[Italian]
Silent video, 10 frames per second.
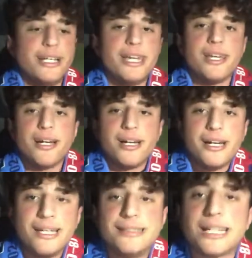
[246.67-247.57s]
e, uh,
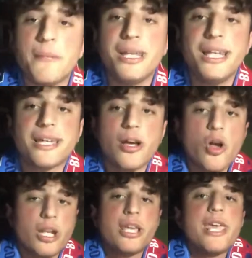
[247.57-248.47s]
eh, entra Milik
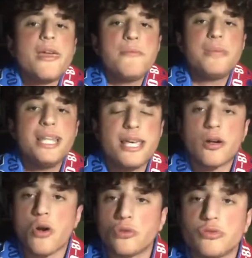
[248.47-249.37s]
con, che Milik
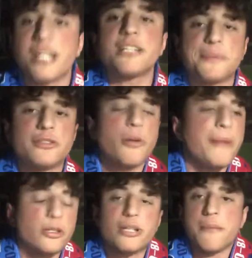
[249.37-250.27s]
con tutto il rispetto ma
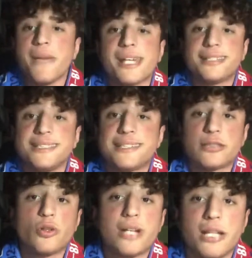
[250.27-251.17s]
non è Mertens ha
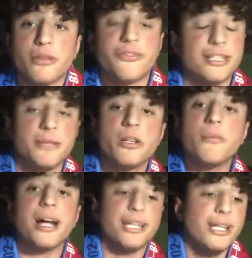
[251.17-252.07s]
toccato infatti
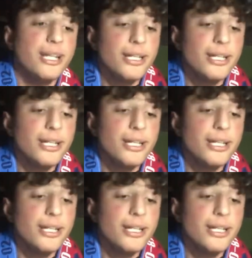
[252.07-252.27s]
Minoval